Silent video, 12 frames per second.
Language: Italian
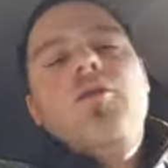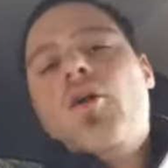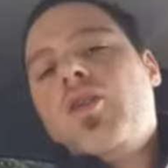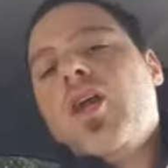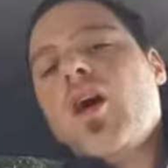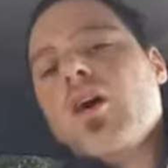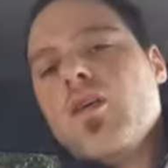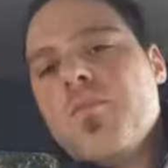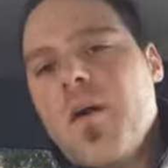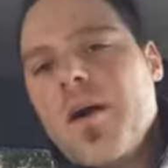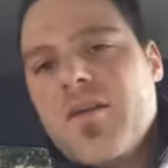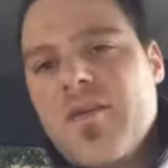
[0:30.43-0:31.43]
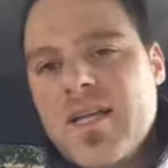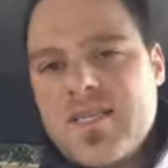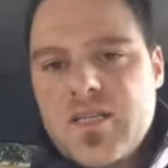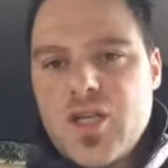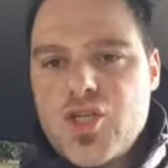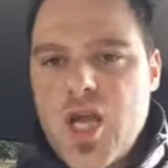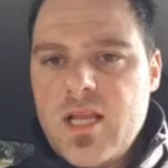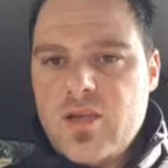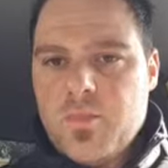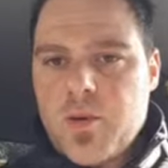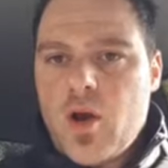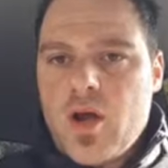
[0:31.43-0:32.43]
non dico che dobbiamo arrivare a
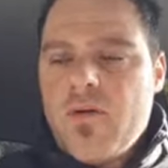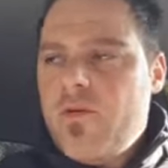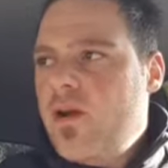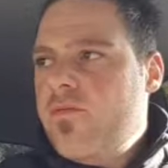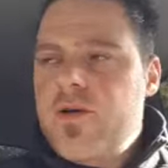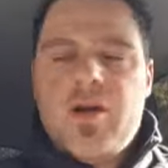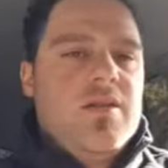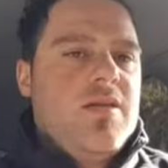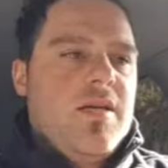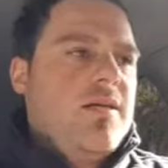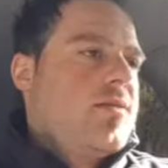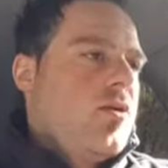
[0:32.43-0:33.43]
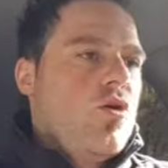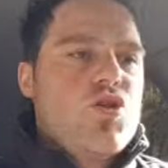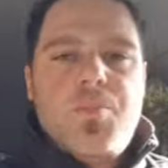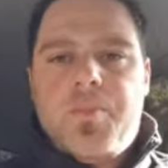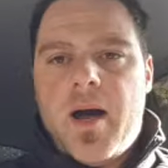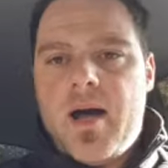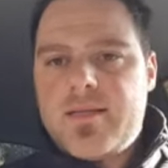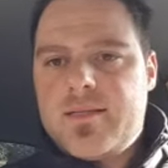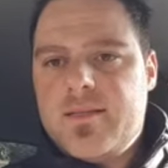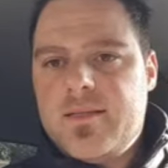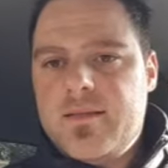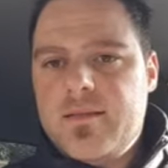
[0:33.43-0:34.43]
700, però cavolo il vero interista oggi
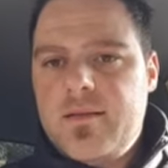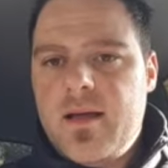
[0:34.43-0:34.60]
passa.